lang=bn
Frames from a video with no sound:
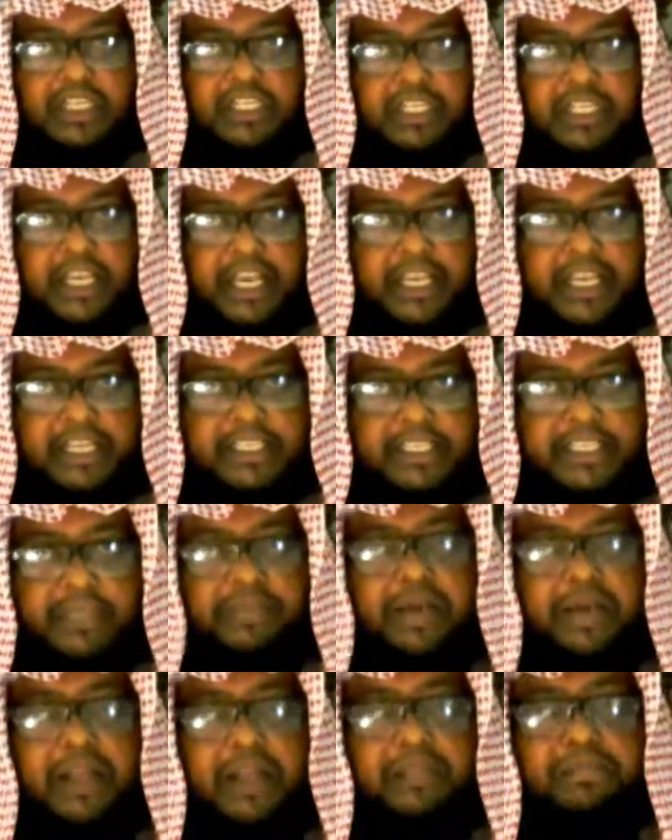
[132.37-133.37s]
সেই
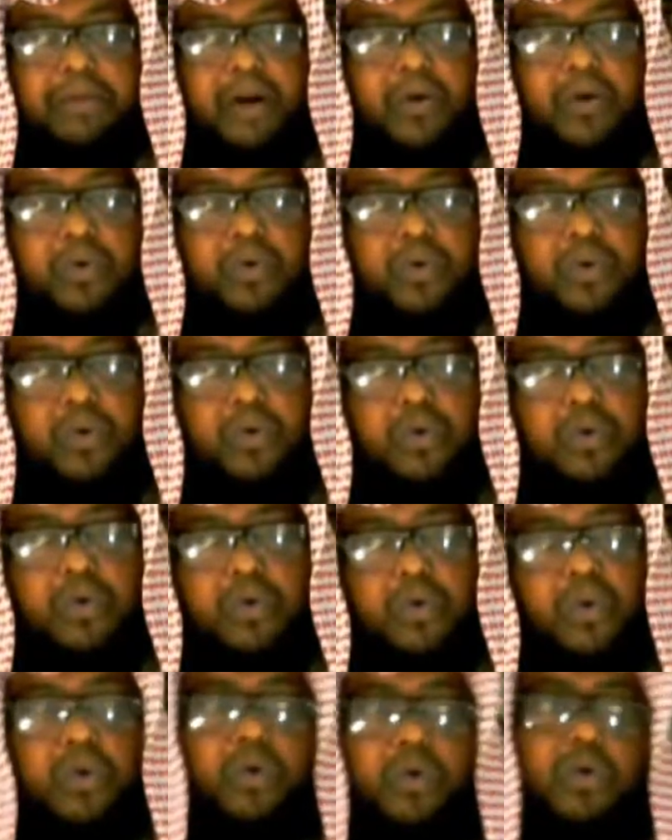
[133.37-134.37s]
সিফাত বা গুণ
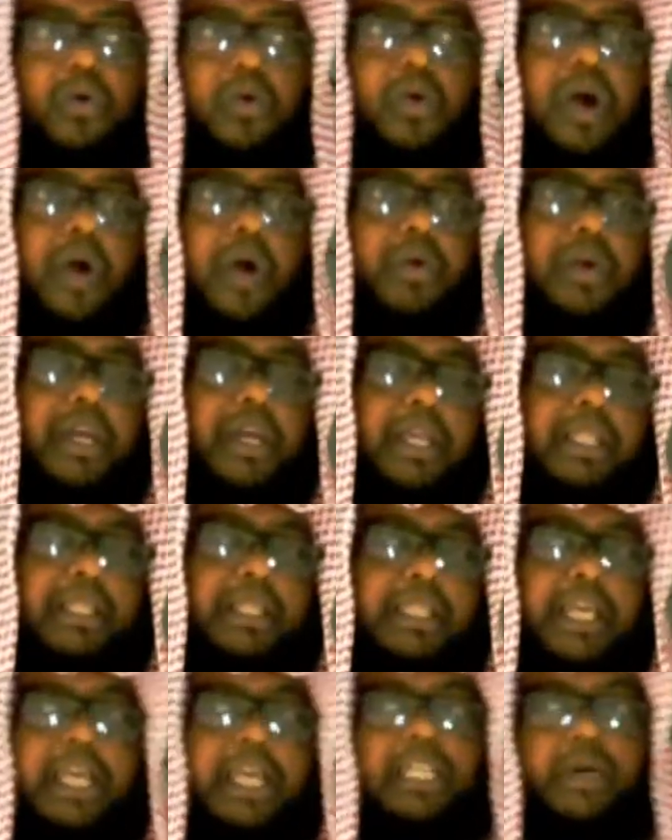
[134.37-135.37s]
অন্য কাউকে
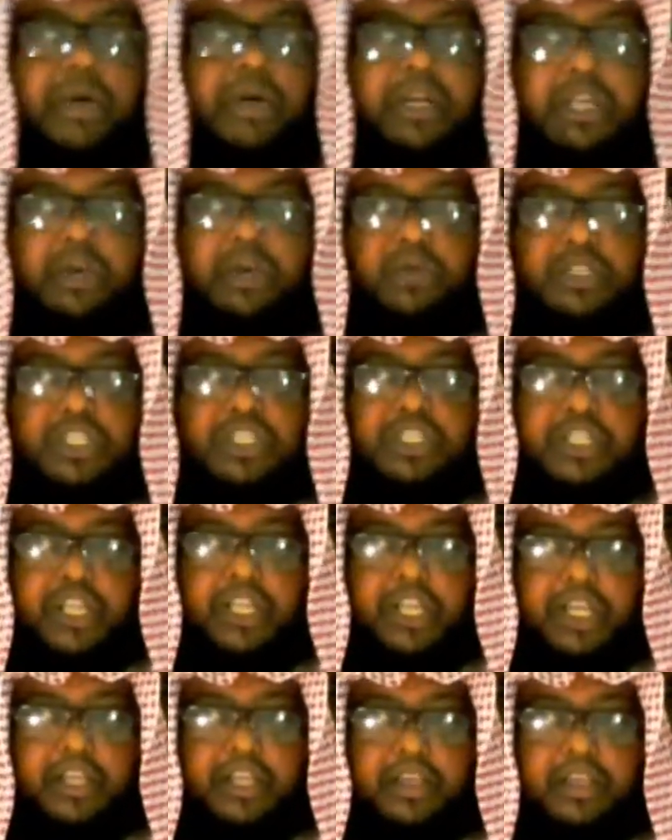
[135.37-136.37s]
দিয়ে দেওয়া এটা হচ্ছে
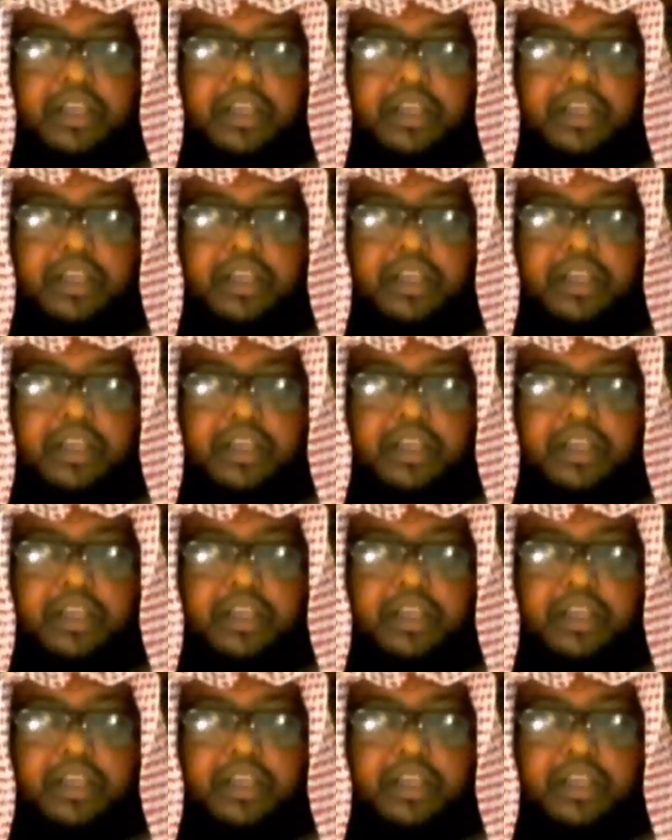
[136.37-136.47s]
শেরিক